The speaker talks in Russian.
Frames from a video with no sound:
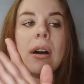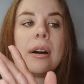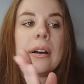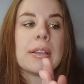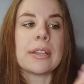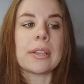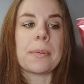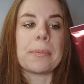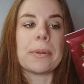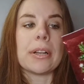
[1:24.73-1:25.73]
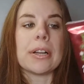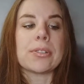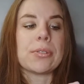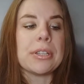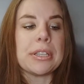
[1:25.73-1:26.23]
а я так предполагаю,
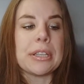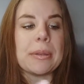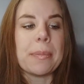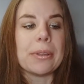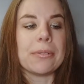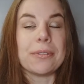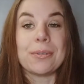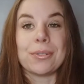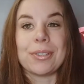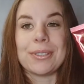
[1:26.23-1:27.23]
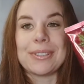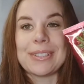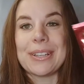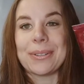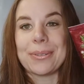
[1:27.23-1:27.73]
что они, наверное, под Новый год э,
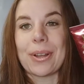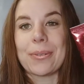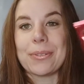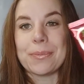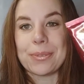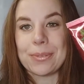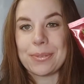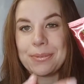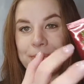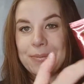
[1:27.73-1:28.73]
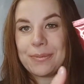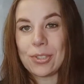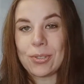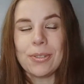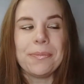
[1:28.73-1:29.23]
сделают какую-нибудь
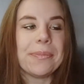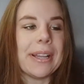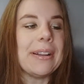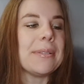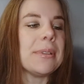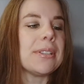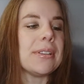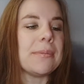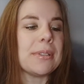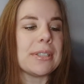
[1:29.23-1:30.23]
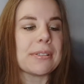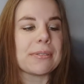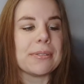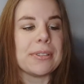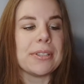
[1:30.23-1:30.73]
еще, да, лимити-
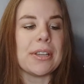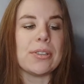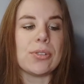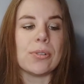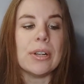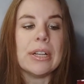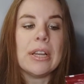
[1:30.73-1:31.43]
лимитированную линеечку.